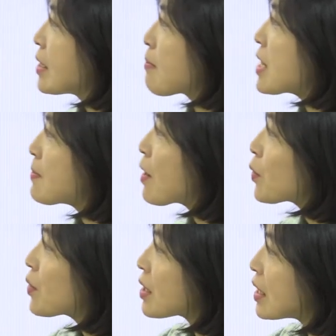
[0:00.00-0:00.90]
네,
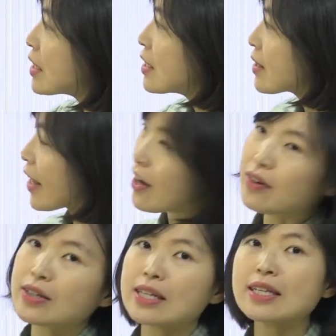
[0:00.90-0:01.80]
마지막으로
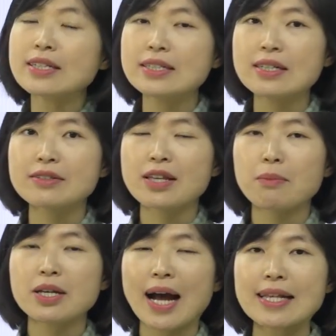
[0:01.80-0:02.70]
인인데요 in은
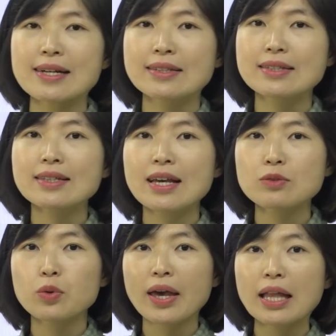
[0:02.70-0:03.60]
선생님이 가장 늦게
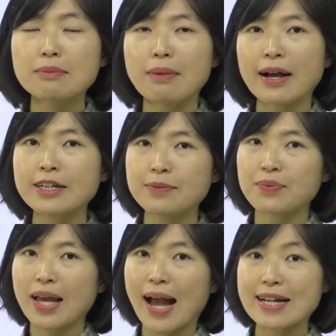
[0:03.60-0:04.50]
소개하는
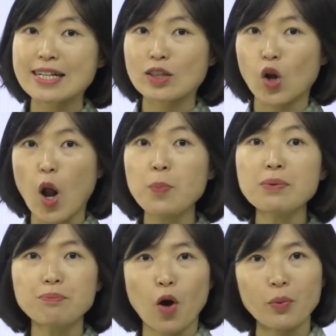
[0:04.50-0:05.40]
만큼 가장
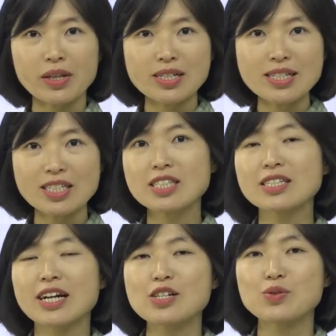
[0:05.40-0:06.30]
넓은 범위를
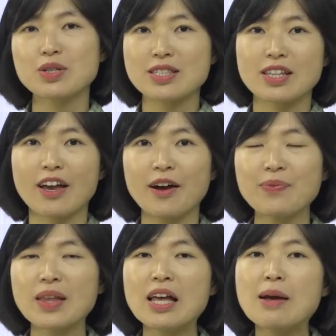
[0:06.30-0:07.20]
지칭할 수 있어요.
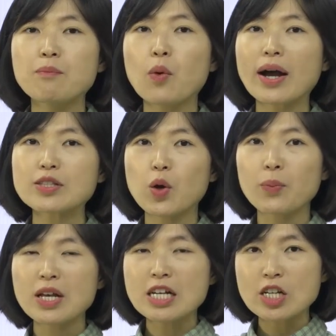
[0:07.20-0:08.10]
뭔가
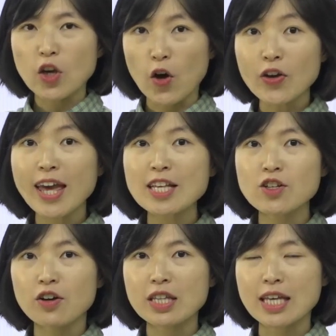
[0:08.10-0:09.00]
좀
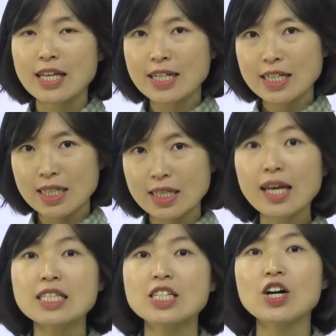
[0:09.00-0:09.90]
경계선이
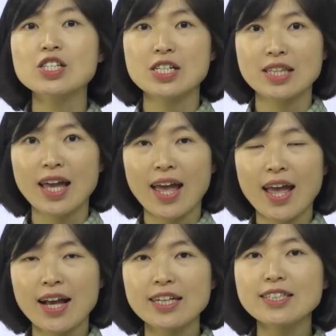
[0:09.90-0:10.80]
크게 지어질 때
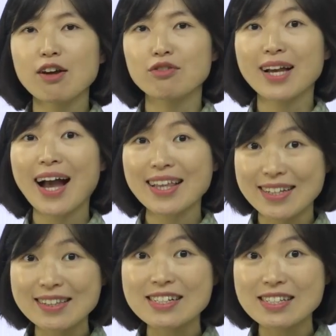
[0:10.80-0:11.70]
그때 우리가
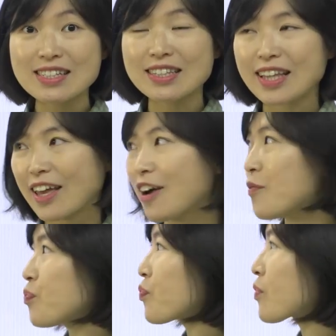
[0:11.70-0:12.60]
인을 쓰는데요.